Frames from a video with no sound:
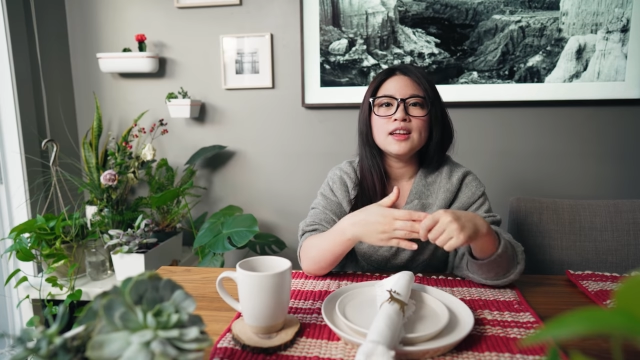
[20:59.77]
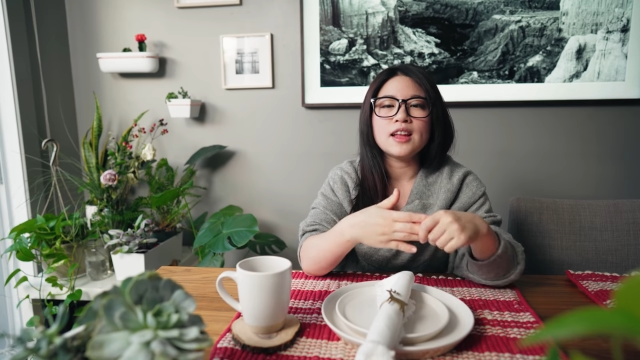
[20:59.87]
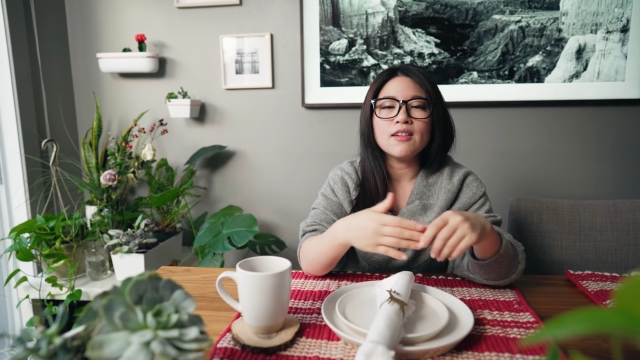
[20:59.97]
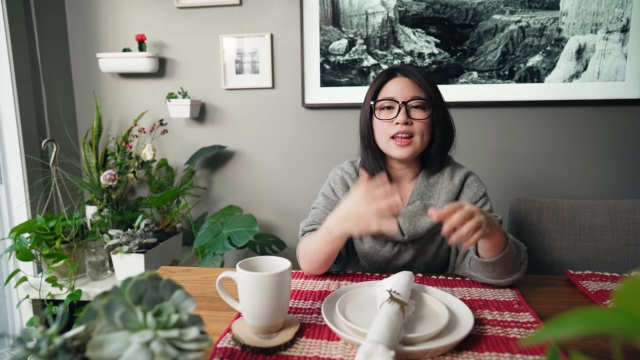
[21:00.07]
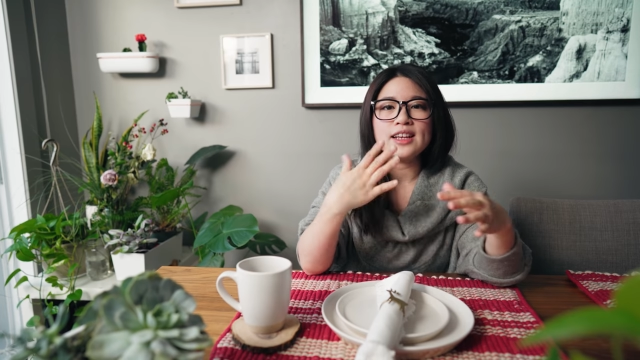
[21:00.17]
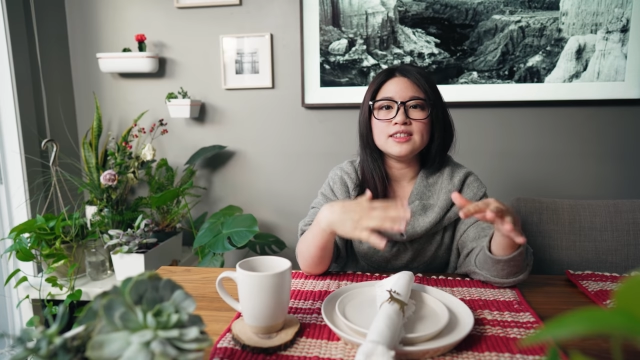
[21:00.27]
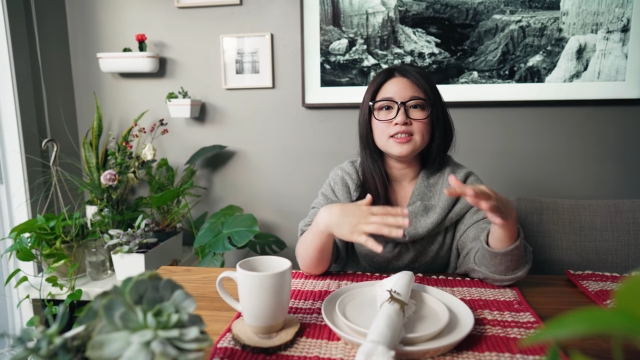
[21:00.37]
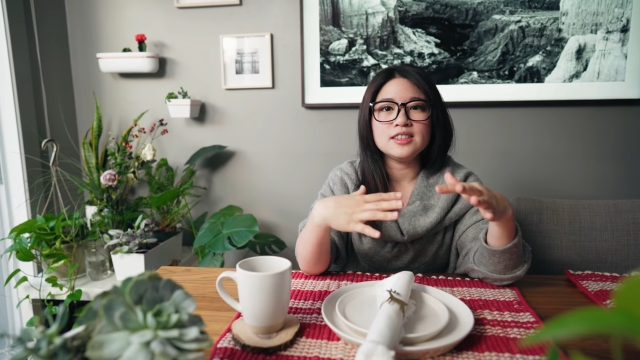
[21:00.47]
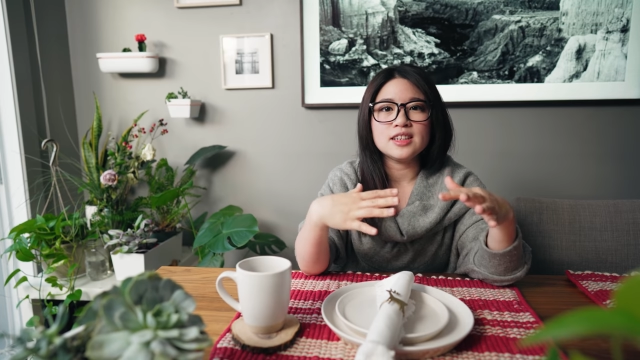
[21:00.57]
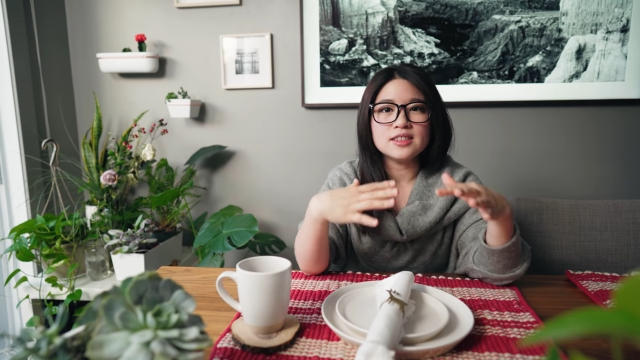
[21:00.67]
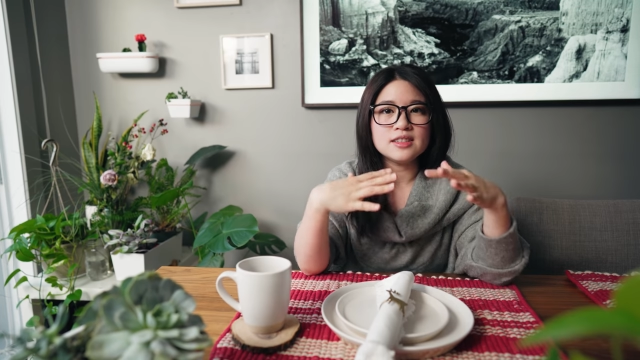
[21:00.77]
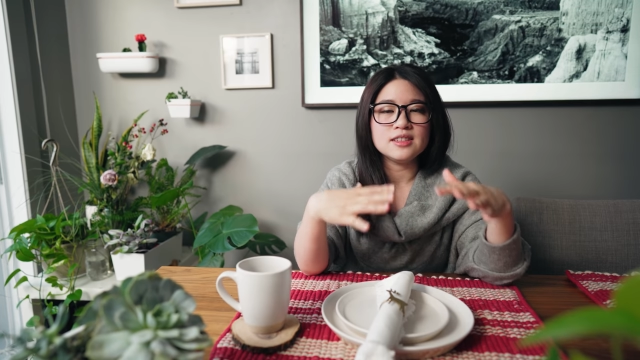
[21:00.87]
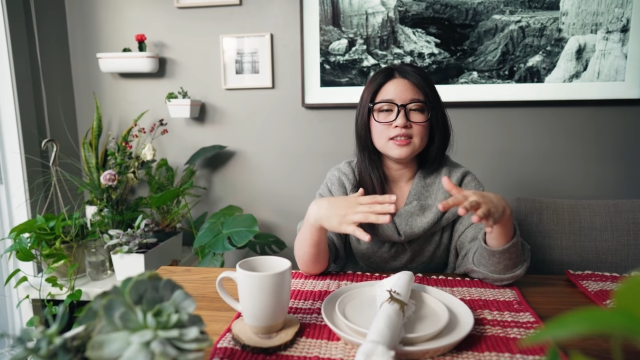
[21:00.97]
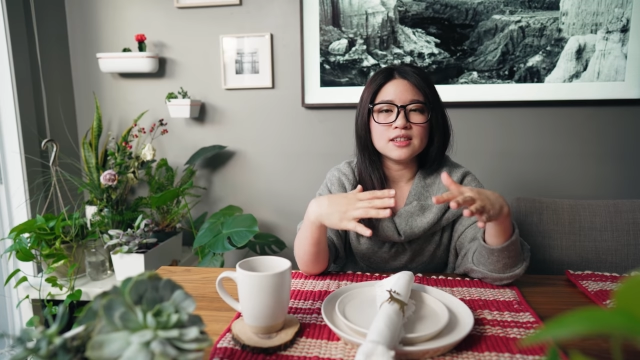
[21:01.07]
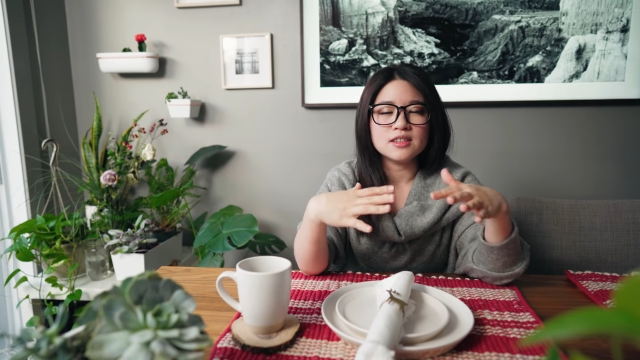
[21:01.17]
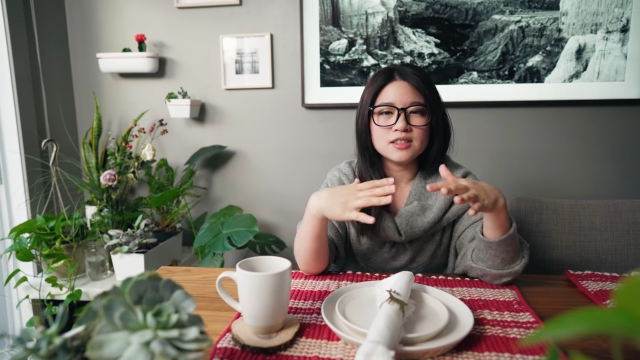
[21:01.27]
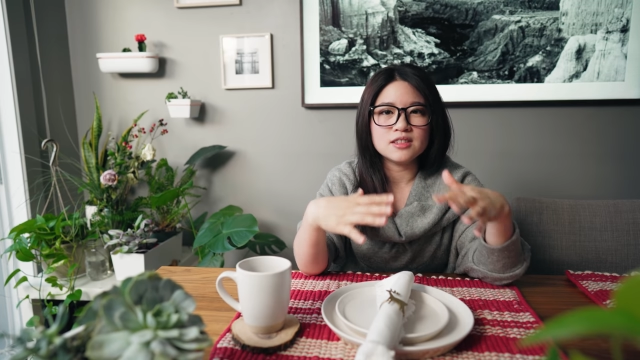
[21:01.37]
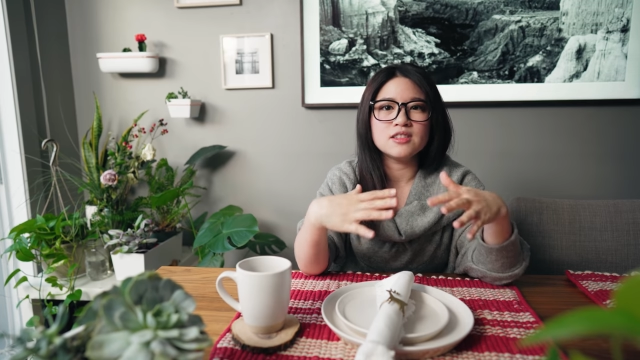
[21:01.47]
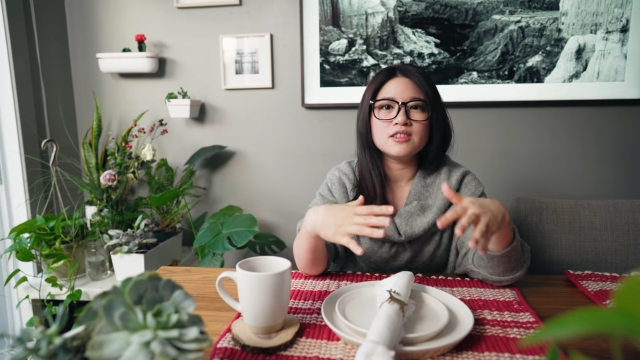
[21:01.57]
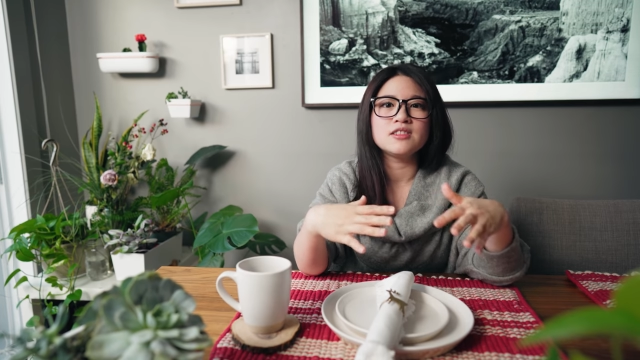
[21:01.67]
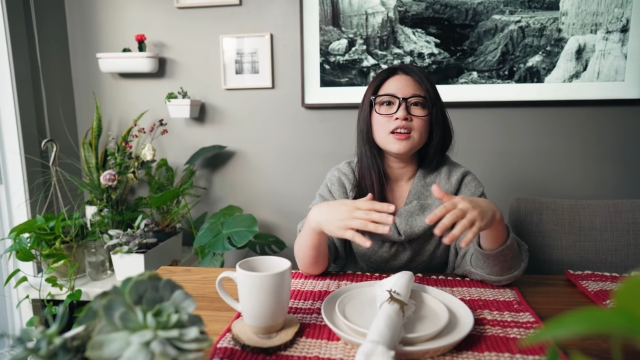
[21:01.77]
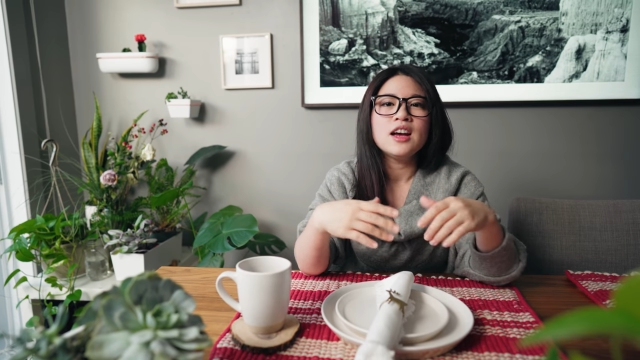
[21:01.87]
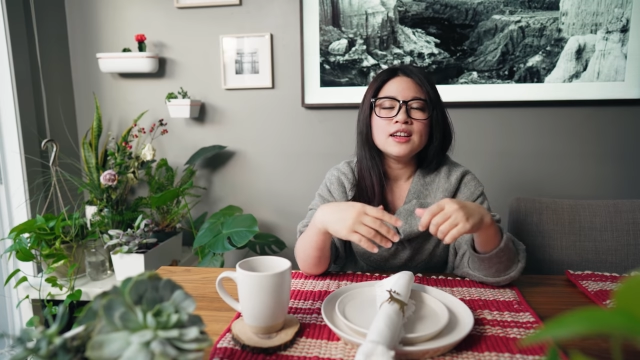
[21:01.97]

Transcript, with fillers: 然后累积一些自己的知识，